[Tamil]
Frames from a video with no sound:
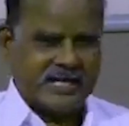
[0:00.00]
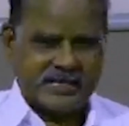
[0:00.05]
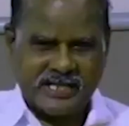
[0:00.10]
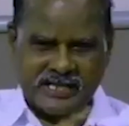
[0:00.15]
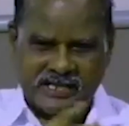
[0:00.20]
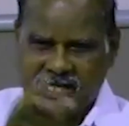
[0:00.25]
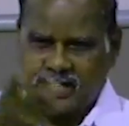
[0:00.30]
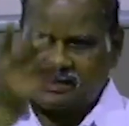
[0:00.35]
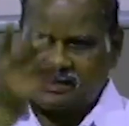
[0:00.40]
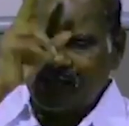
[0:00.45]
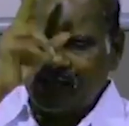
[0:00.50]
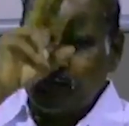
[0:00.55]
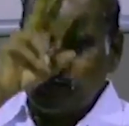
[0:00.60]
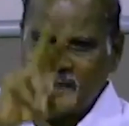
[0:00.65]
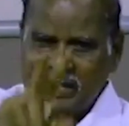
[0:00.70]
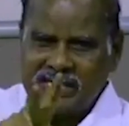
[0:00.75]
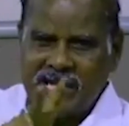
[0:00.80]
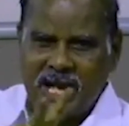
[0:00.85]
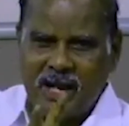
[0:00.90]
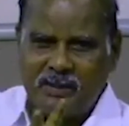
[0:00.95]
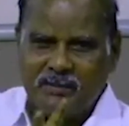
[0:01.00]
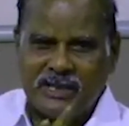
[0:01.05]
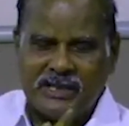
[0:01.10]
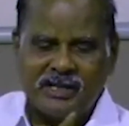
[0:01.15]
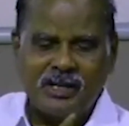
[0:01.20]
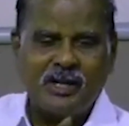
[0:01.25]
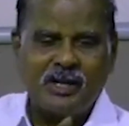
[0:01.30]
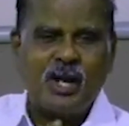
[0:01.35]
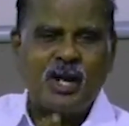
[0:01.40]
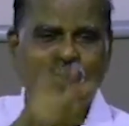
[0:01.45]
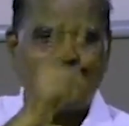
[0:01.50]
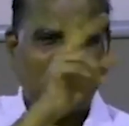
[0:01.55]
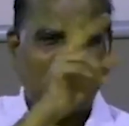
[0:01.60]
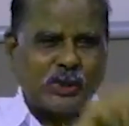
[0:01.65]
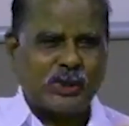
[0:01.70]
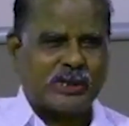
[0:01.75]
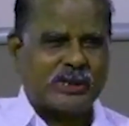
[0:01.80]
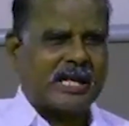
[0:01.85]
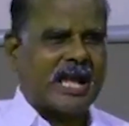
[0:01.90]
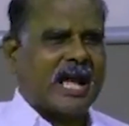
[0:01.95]
இது ரெண்டும் இல்லாமல்
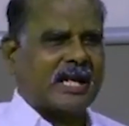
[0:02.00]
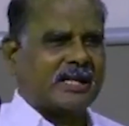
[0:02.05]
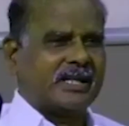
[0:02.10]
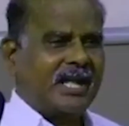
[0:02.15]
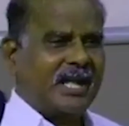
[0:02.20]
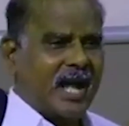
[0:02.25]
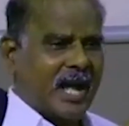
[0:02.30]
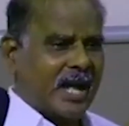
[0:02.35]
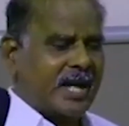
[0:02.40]
கூடுதலாக